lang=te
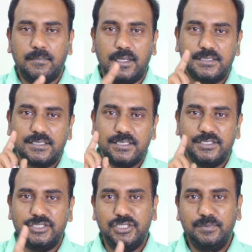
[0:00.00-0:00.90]
ప్లస్
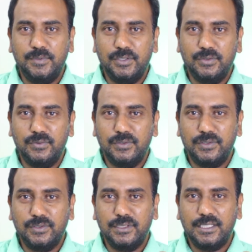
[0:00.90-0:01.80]
జీపీయూ
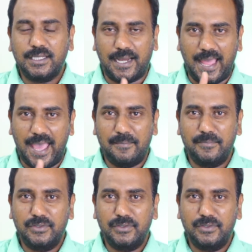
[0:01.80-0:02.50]
ఉంటుంది ర్యామ్